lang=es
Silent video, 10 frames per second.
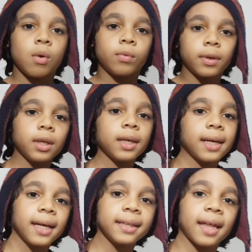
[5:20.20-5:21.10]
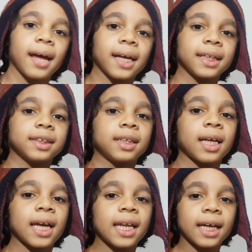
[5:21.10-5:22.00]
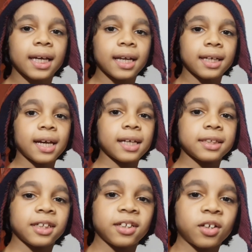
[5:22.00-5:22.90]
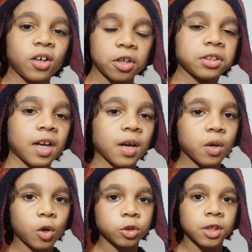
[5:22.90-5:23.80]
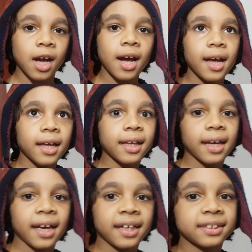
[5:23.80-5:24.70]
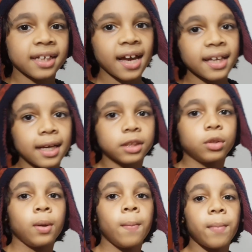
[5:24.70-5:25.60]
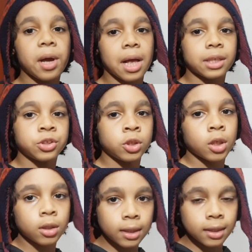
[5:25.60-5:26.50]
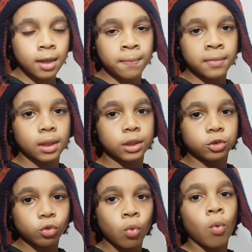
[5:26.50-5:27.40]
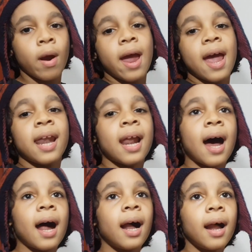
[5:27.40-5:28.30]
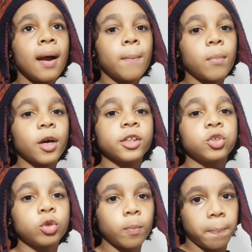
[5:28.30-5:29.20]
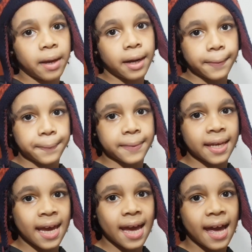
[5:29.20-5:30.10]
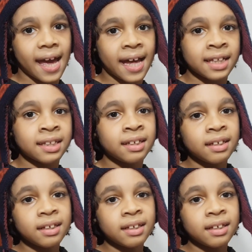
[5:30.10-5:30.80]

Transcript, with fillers: Bueno, gente, este, le quería decir otra cosa, que es que ya estoy en vacaciones de mi escuela, voy súper bien.